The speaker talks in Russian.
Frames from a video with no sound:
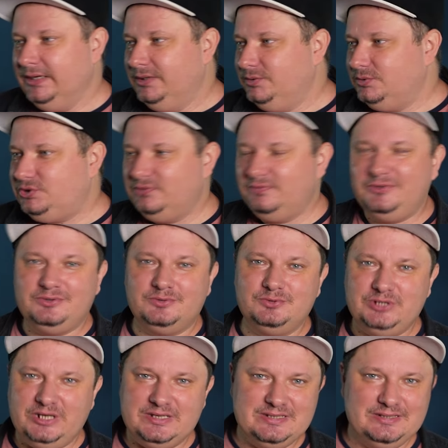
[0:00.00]
Ну, чего-то
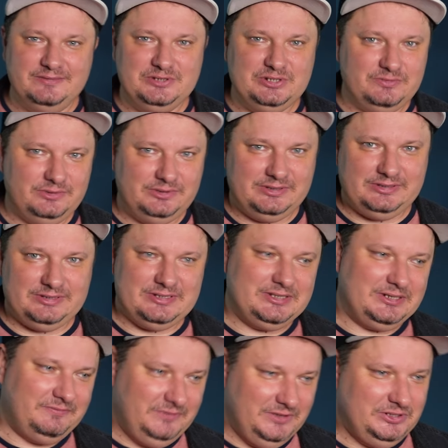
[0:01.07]
ужасного, чего-то
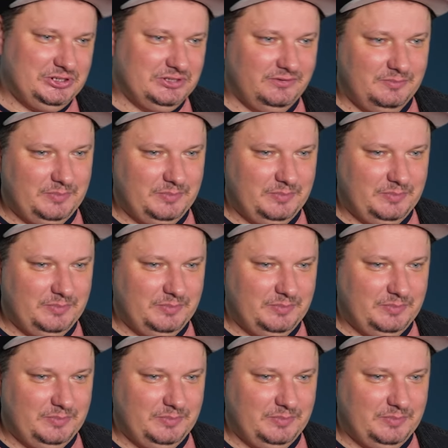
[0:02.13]
катастрофичного,